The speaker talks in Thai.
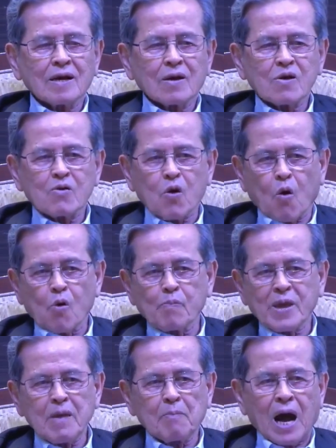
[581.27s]
โรงพยา
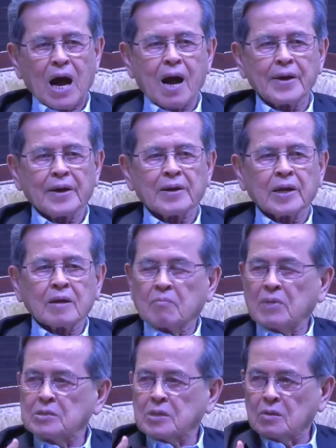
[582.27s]
บาลไม่
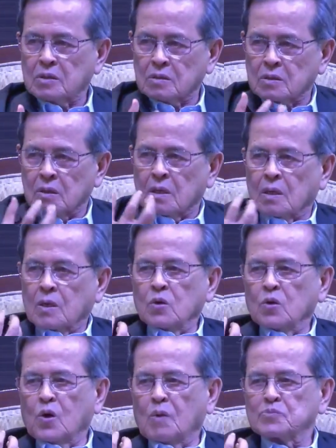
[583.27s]
ใช่รว
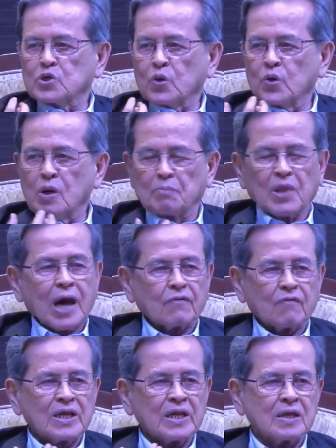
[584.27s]
มศูนย์อำนาจไว้
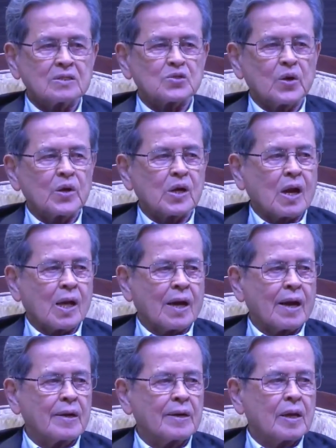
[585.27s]
ในส่วนกลาง
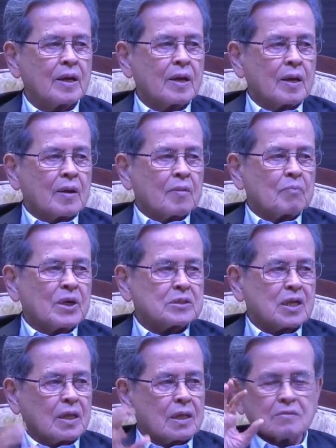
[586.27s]
เพราะฉะ
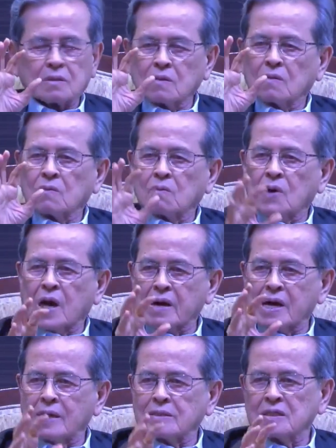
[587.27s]
นั้นวาระ
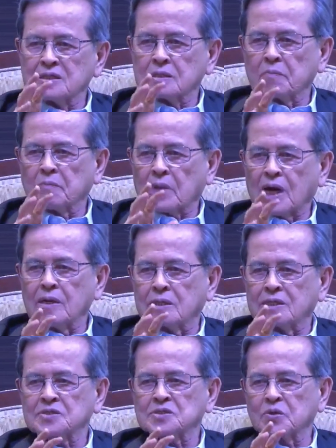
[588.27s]
ที่สำคัญที่
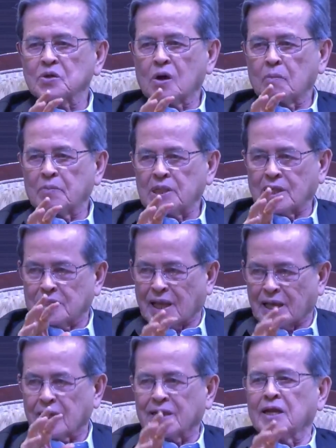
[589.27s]
สุดของประเทศไทย
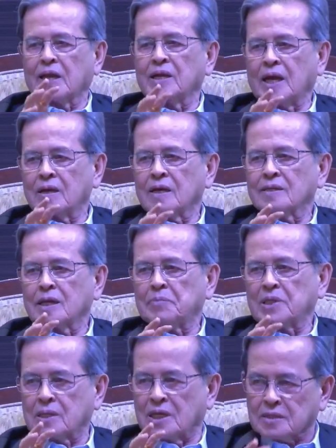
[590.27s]
ขนาดนี้ถ้าประเท
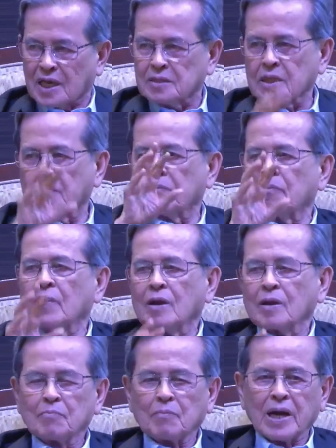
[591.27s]
ศไทยจะ
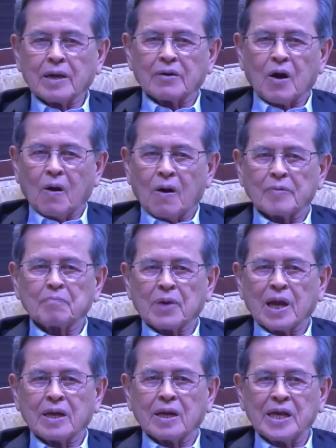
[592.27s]
ไปรอดไป
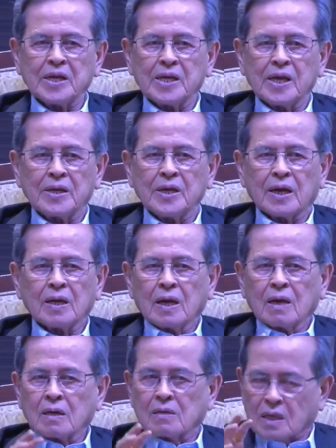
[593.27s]
ได้ดีเนี่ย
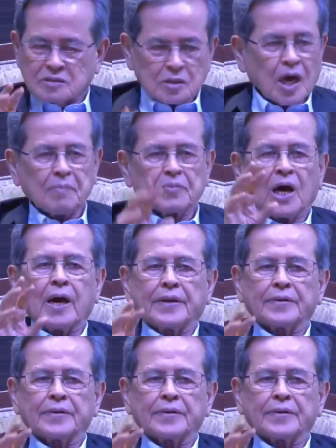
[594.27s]
คือกระจายอำนาจ